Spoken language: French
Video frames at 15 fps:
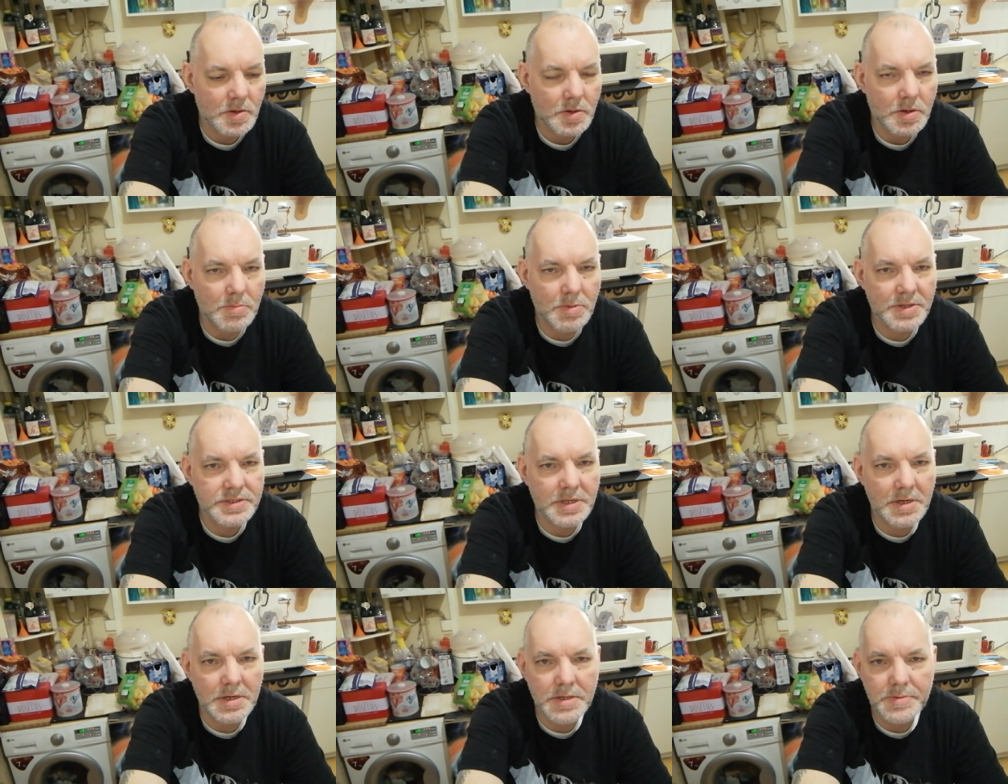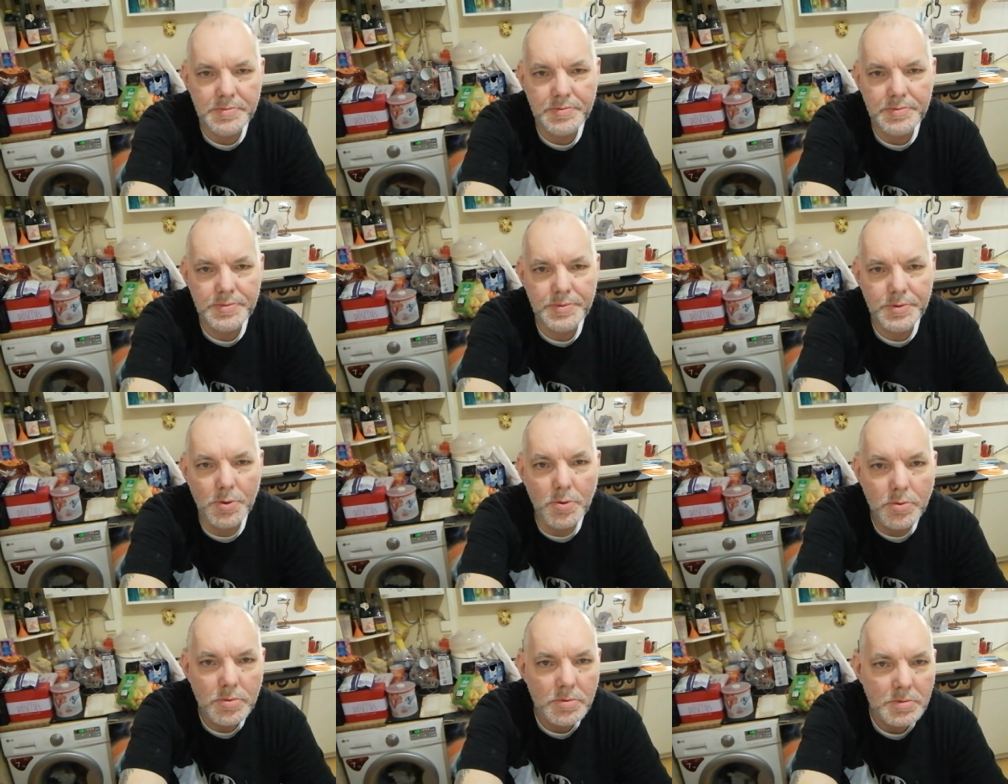Comment allez
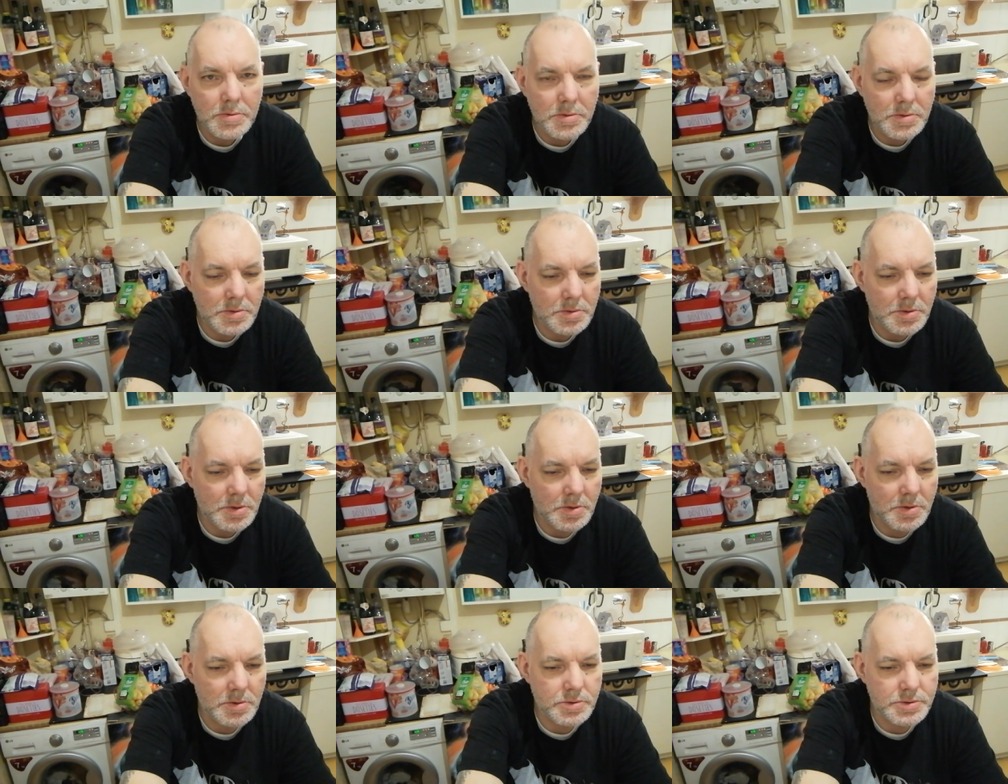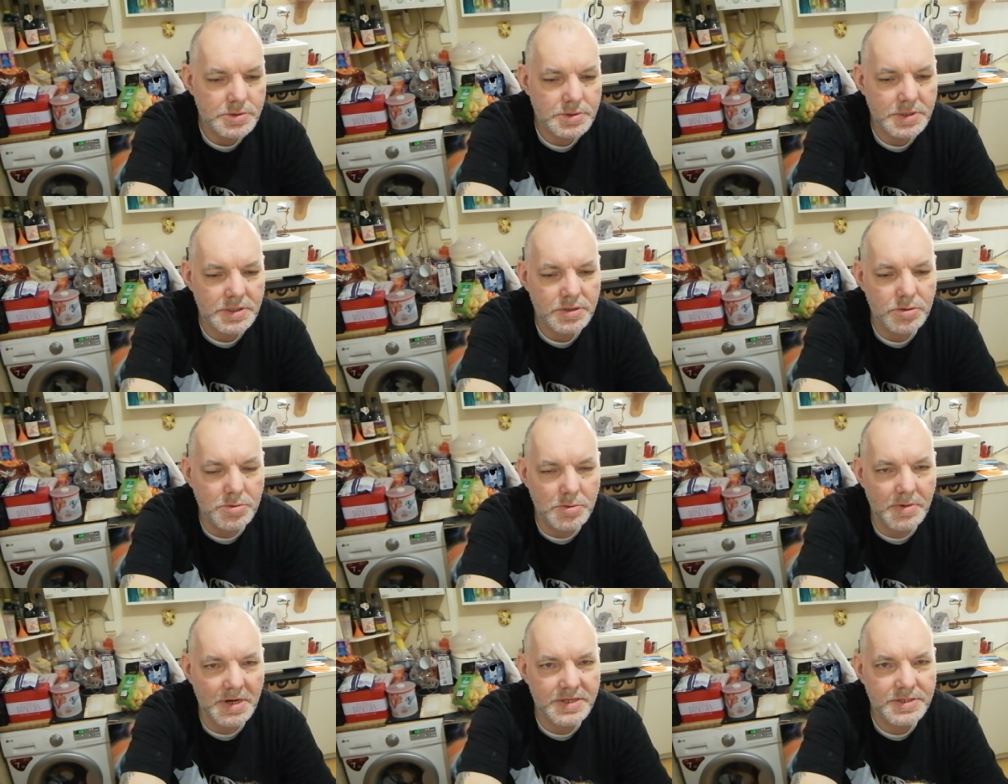vous en cette
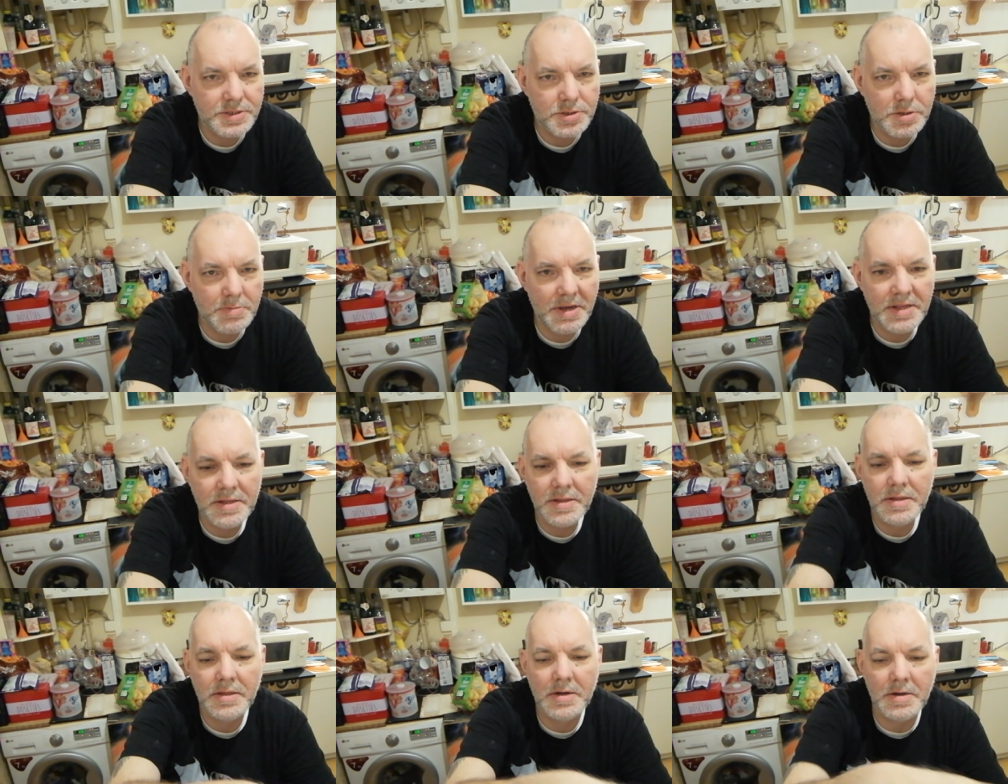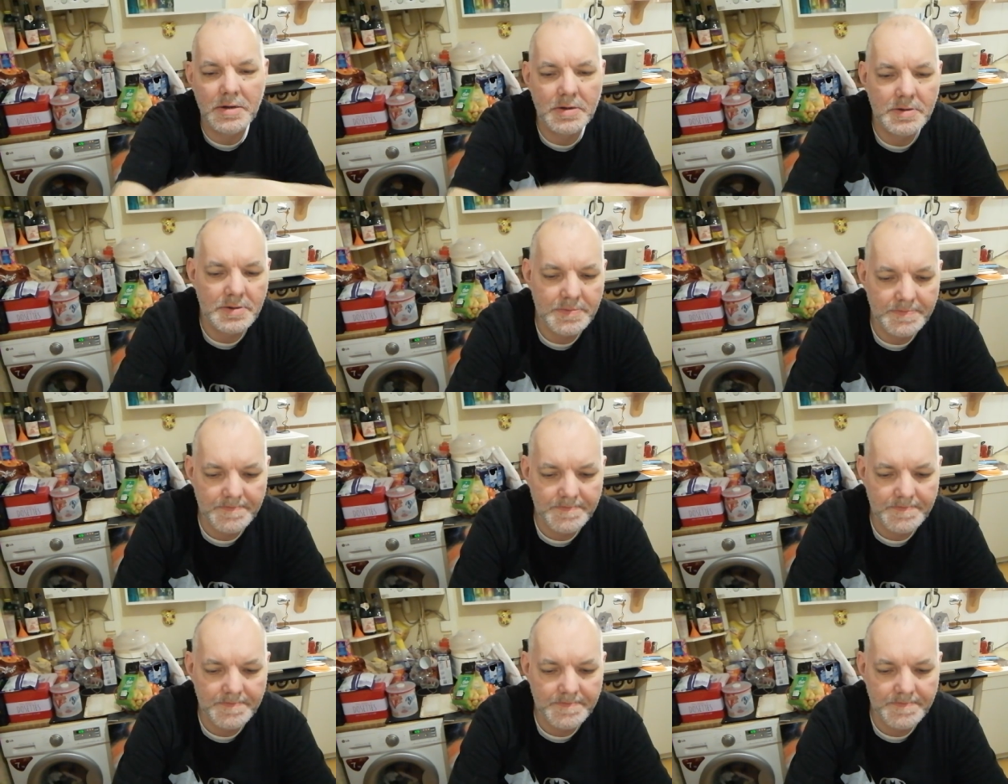nouvelle semaine ah,